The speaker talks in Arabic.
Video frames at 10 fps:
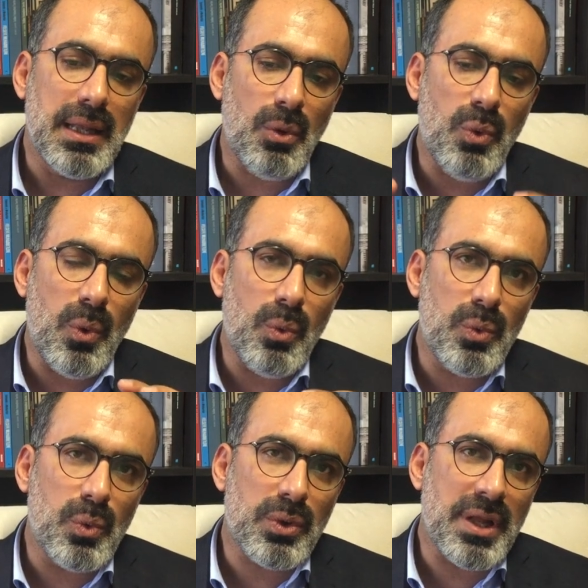
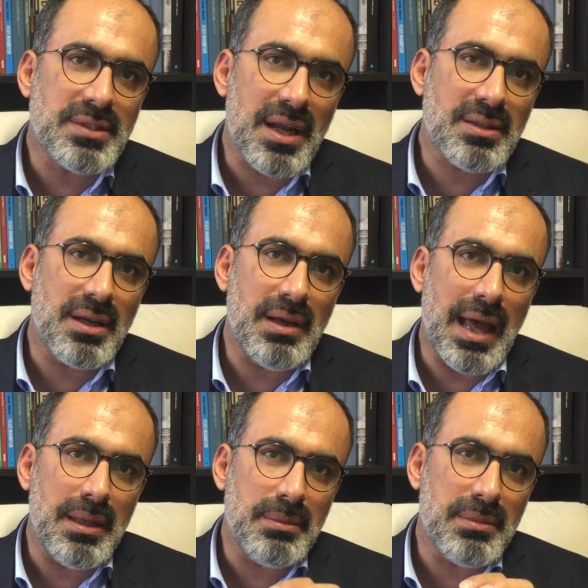لو
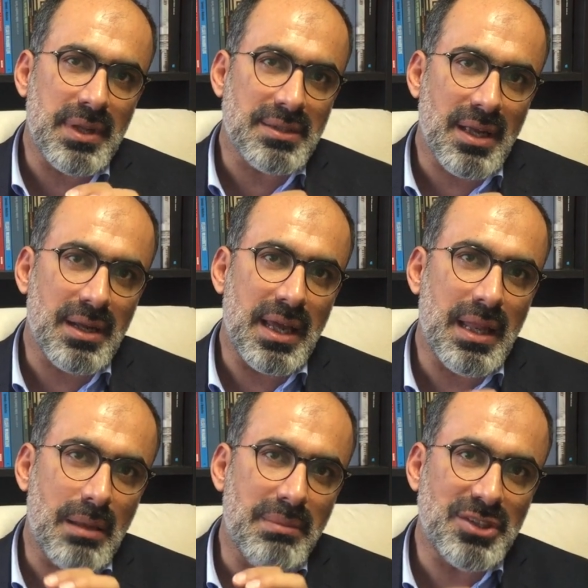نظرت نظرنا
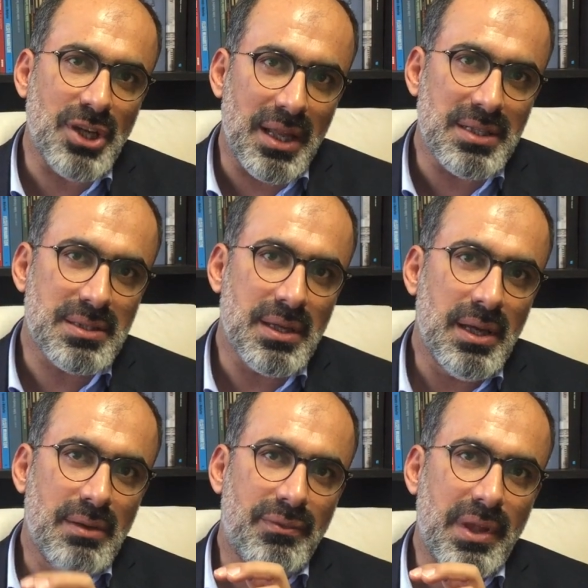إلى المجالس
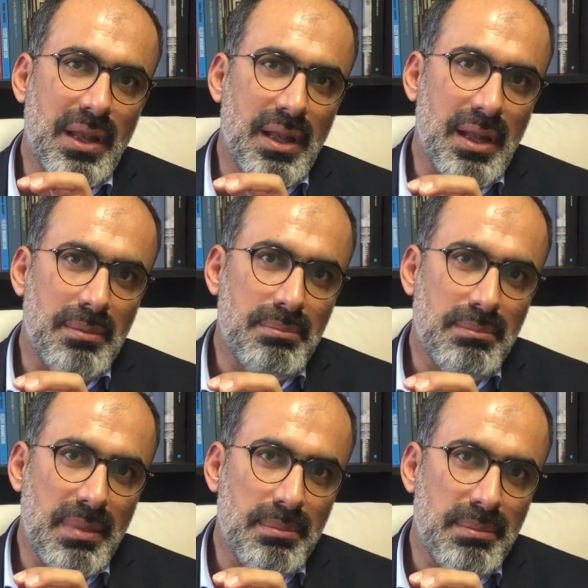في
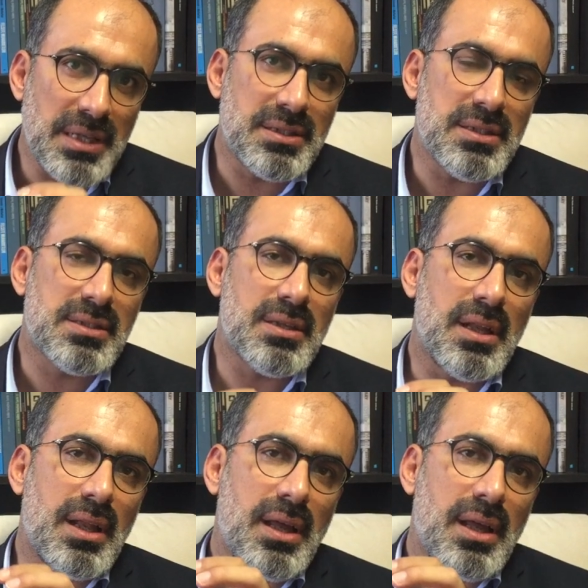مجلس